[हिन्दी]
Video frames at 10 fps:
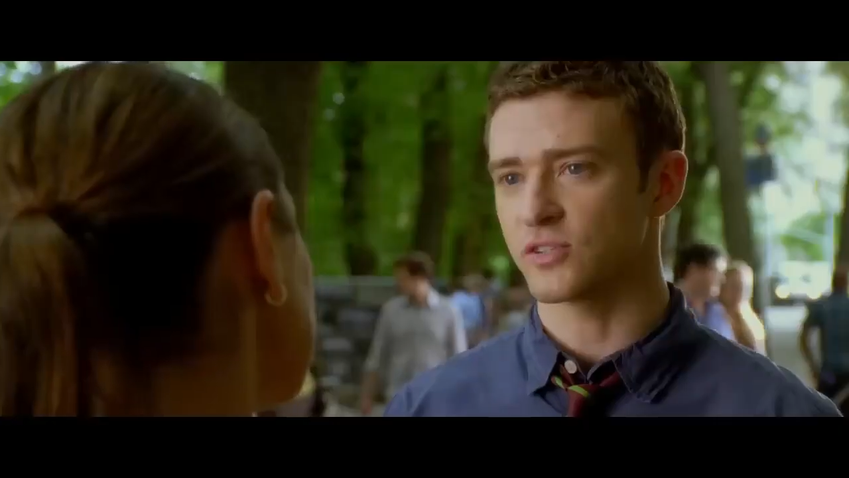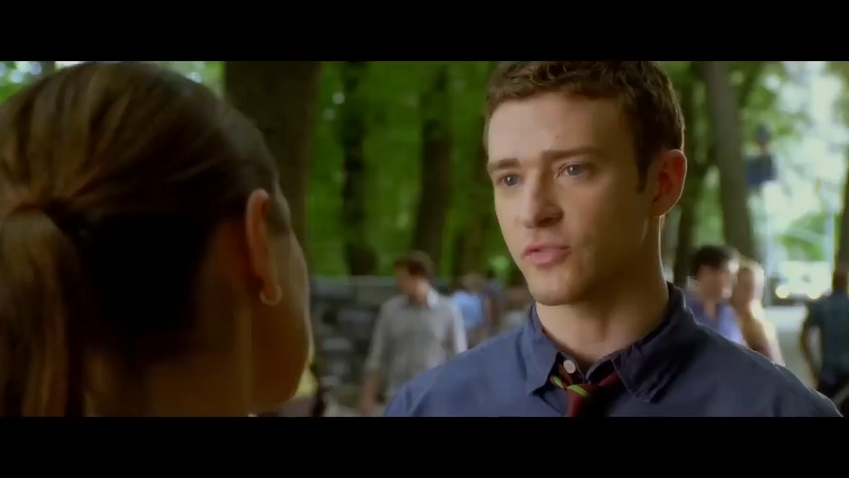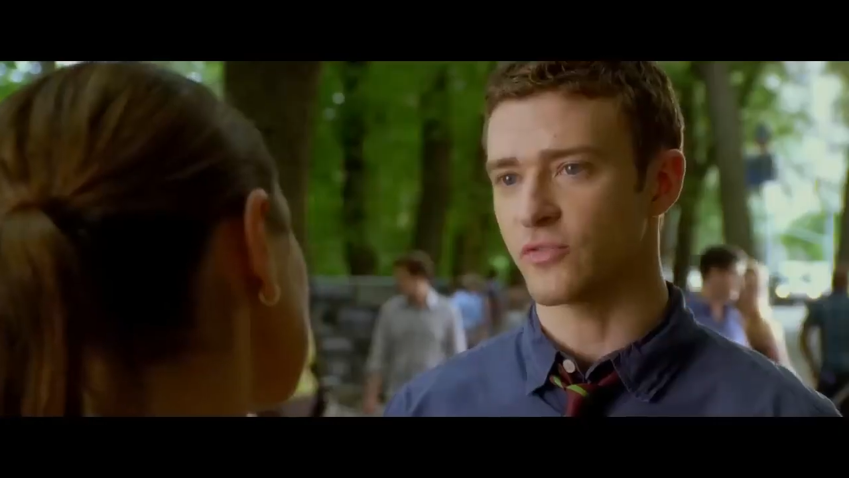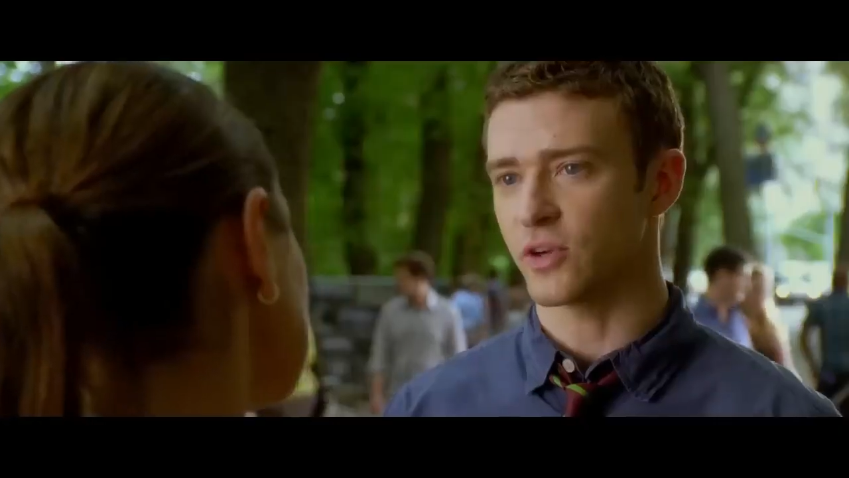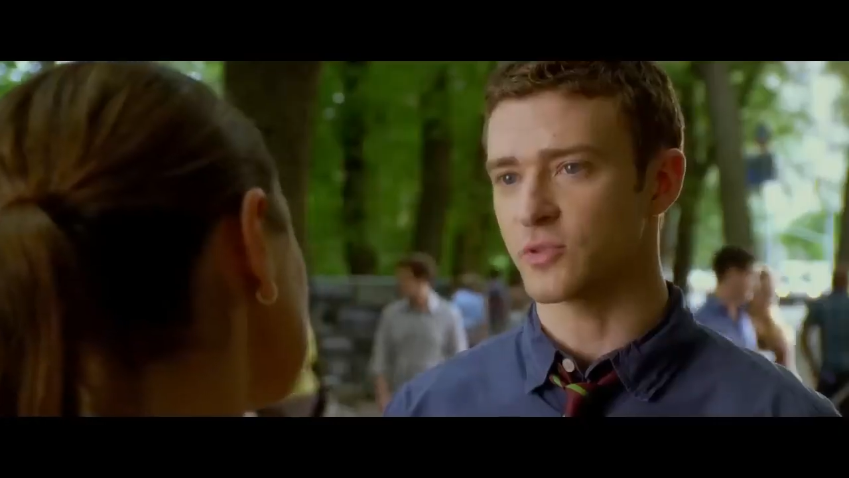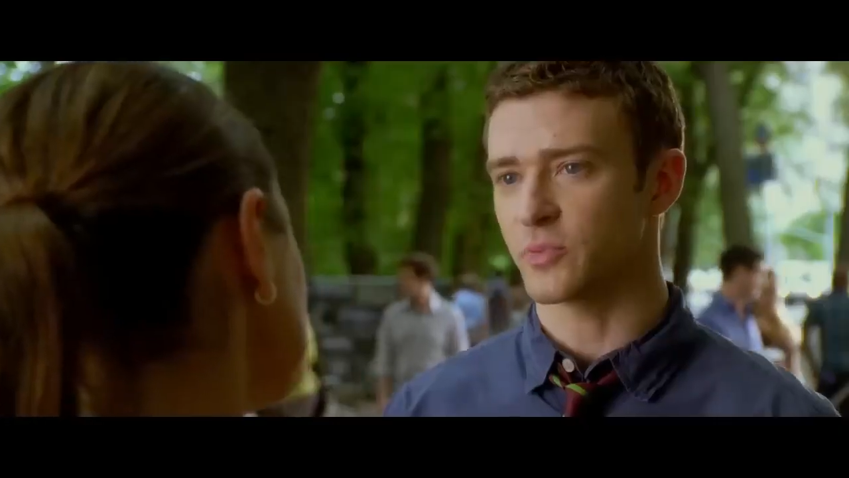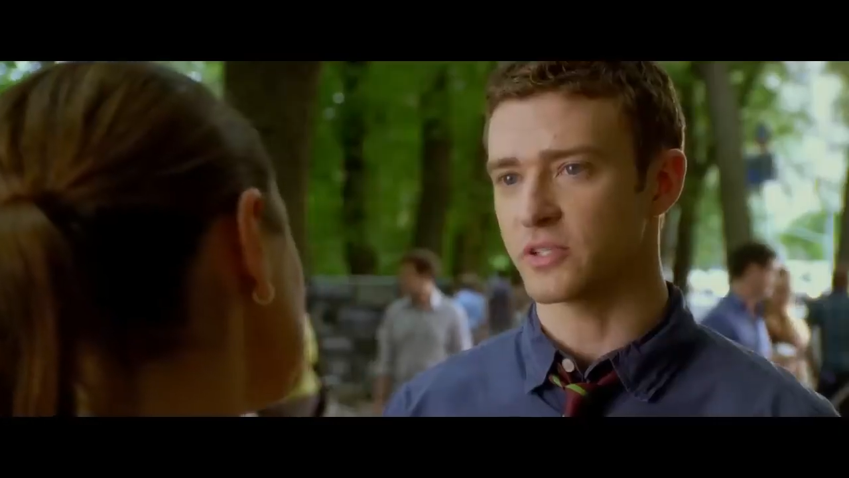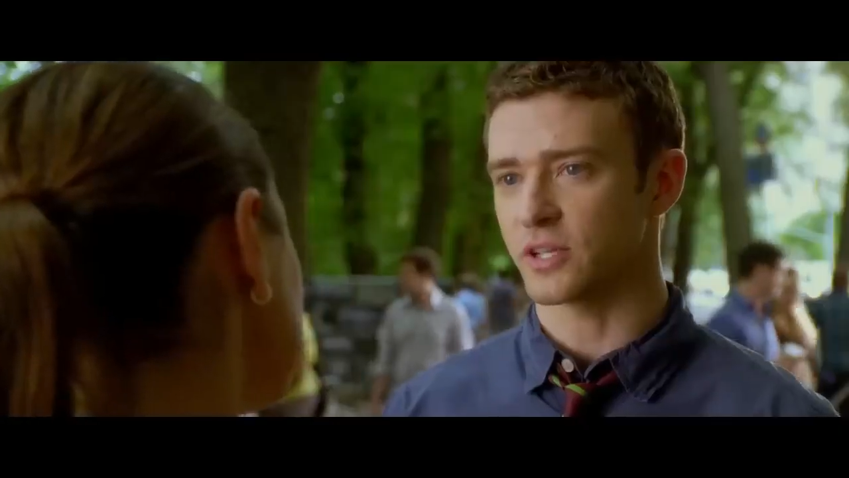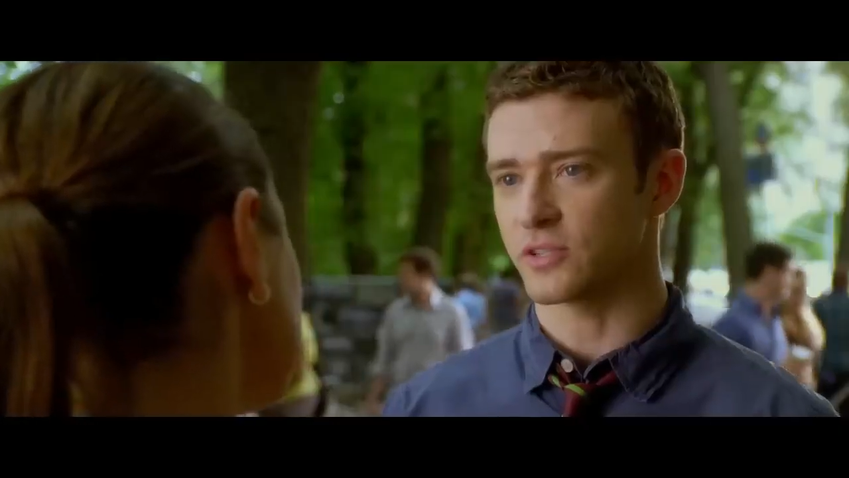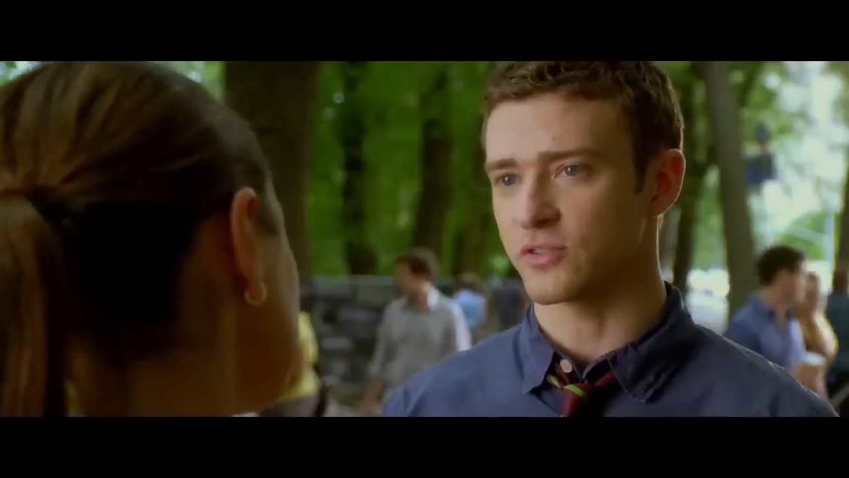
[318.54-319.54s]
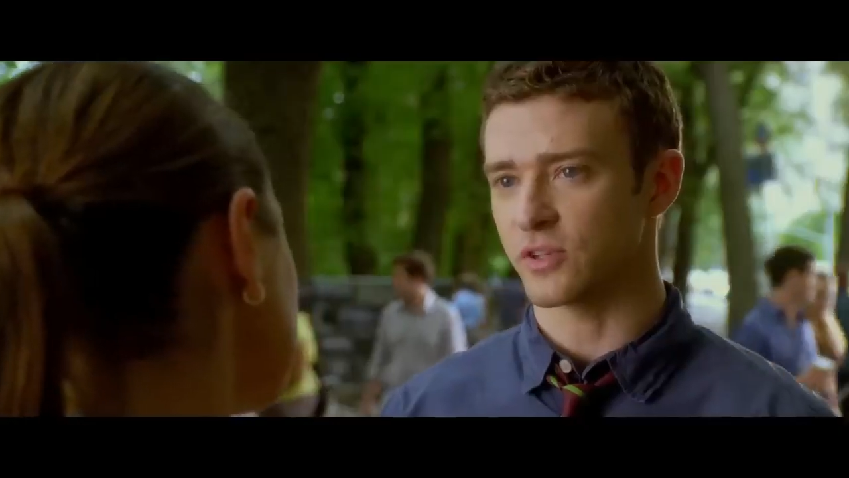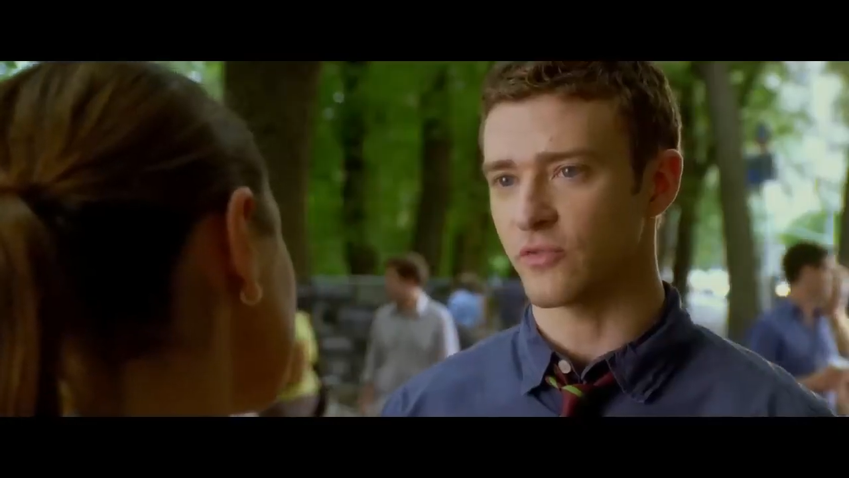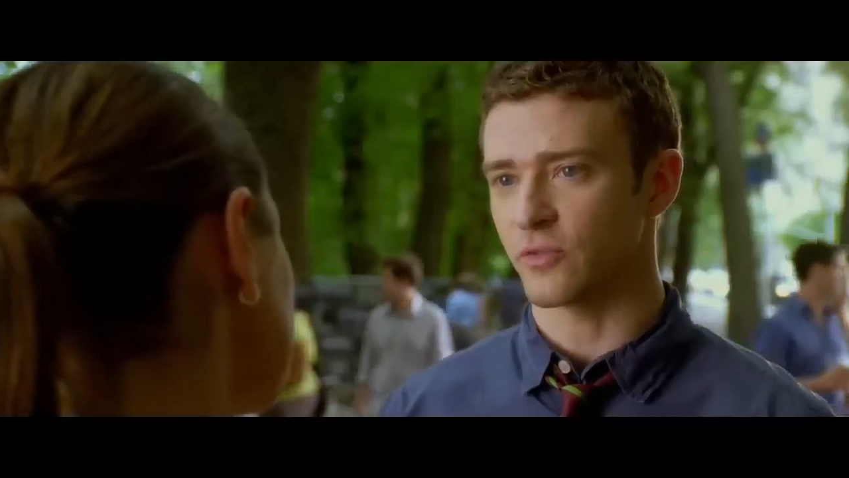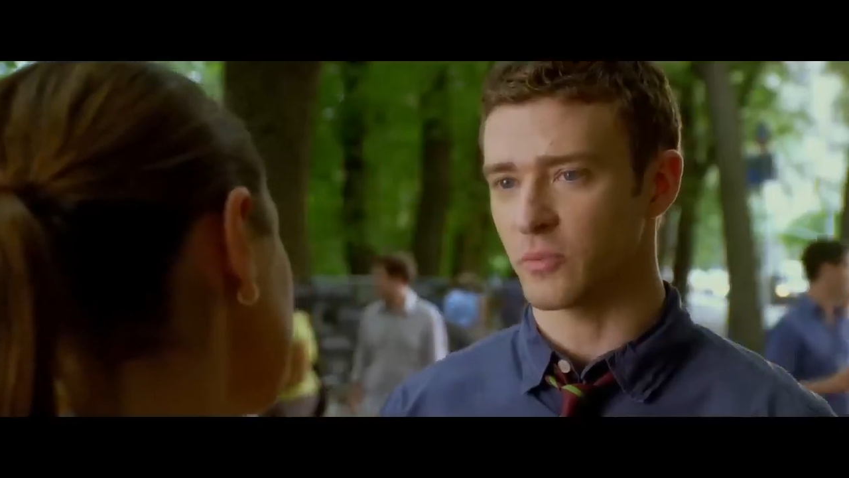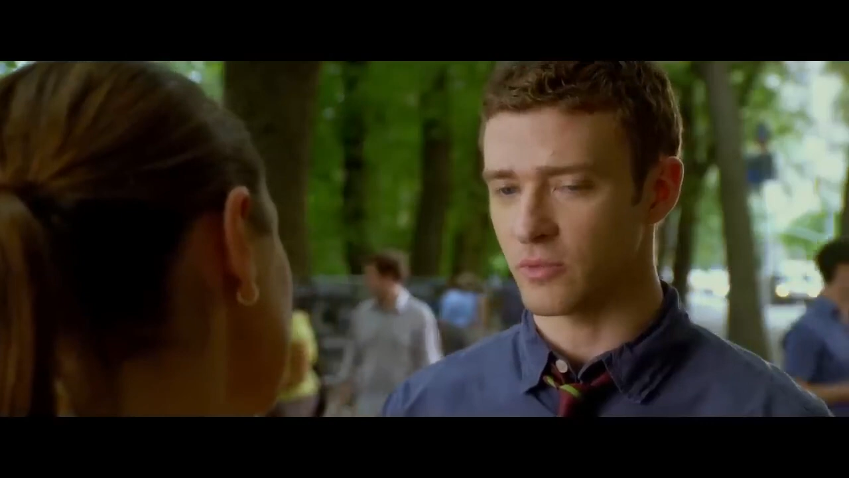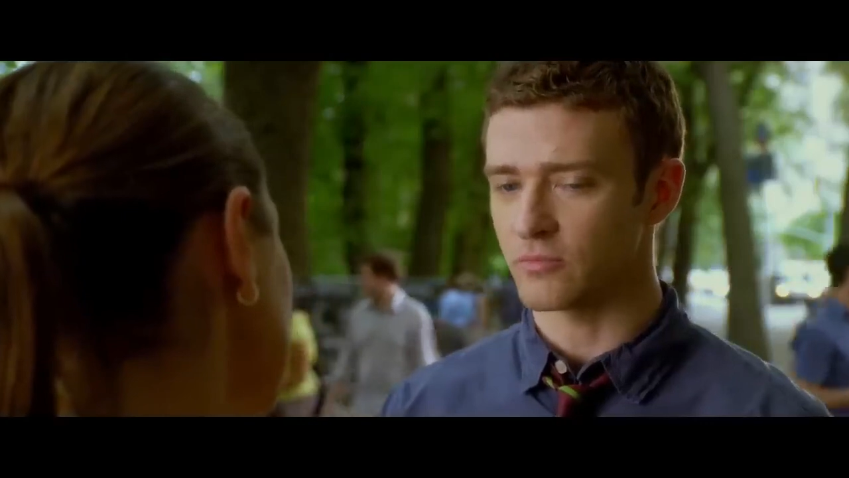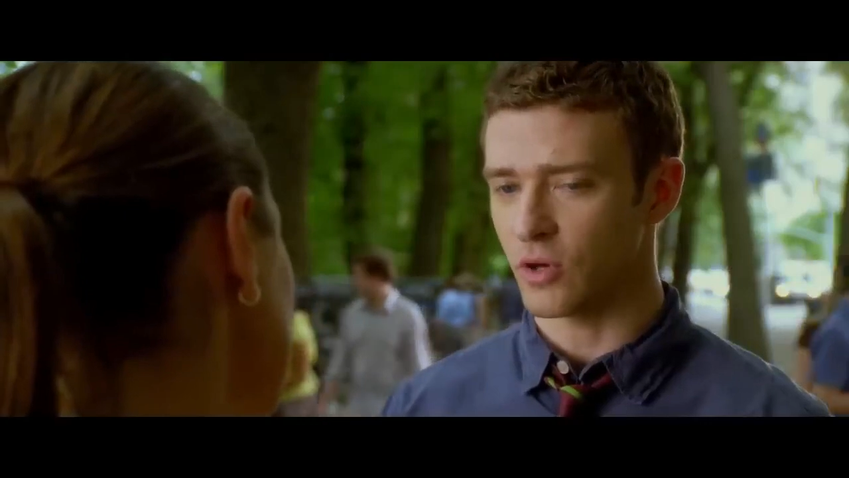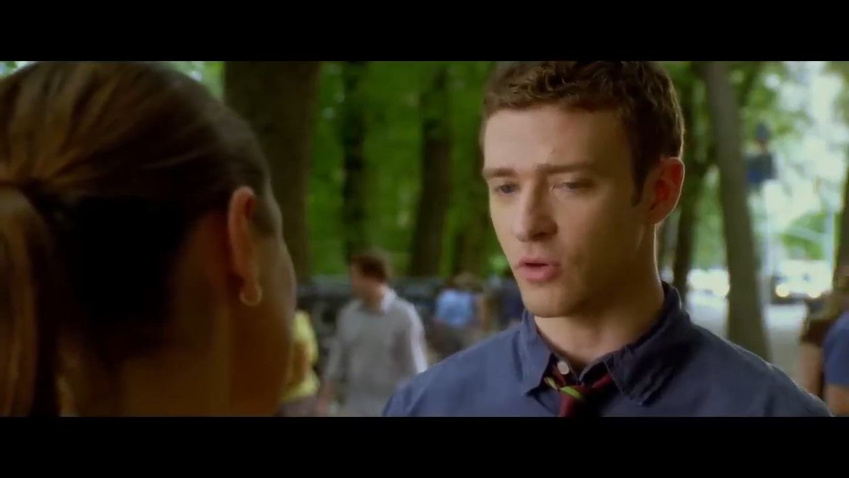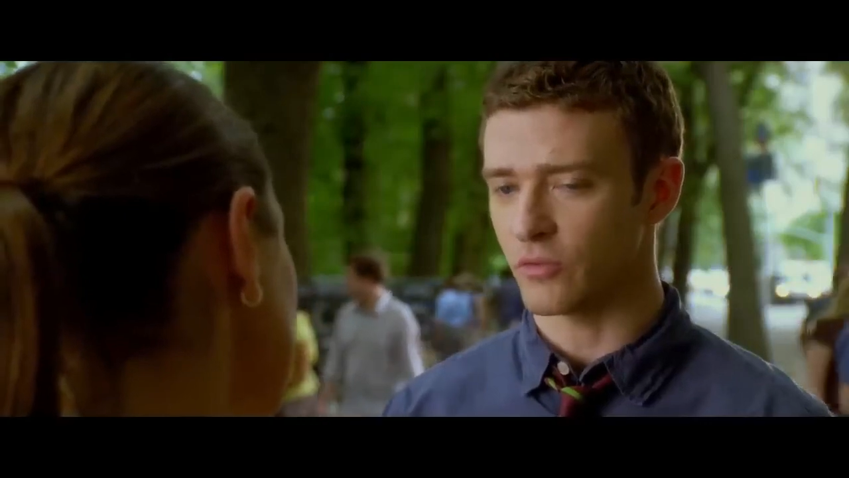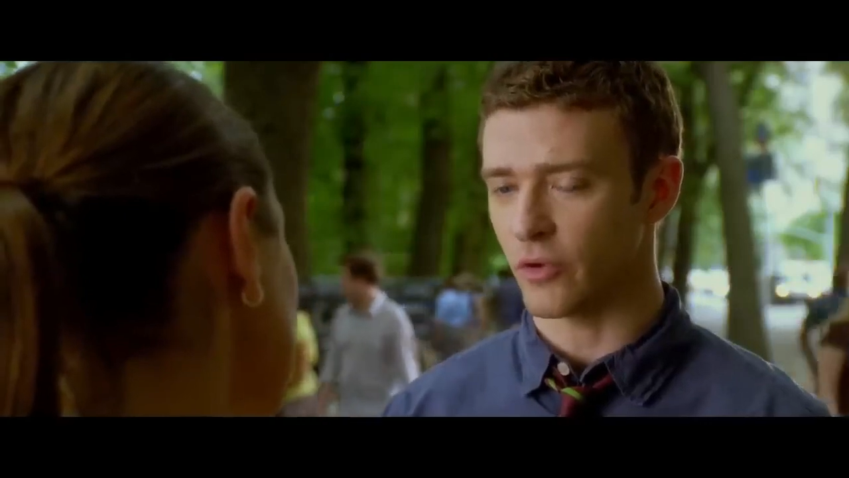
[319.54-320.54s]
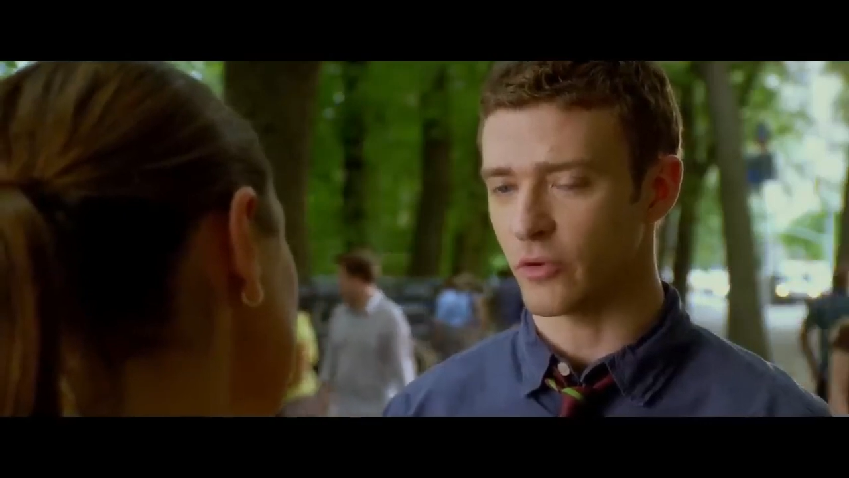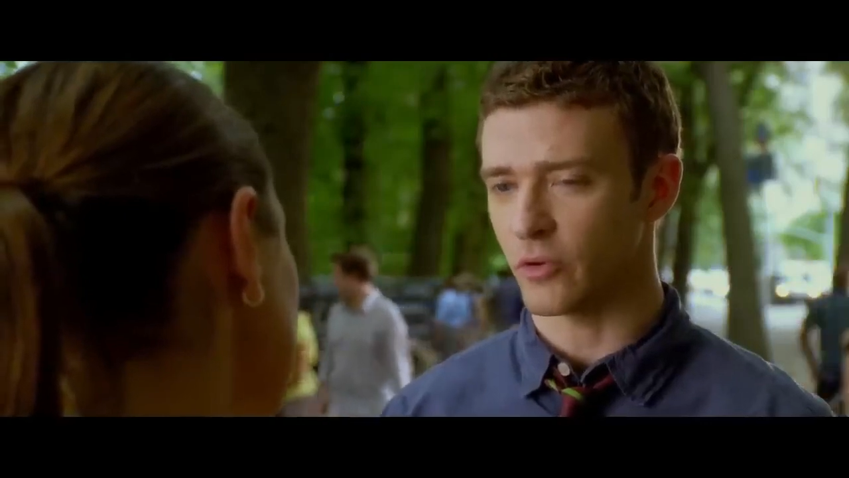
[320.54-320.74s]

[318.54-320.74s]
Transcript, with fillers: लग रहा था कि शायद जो भी हुआ इस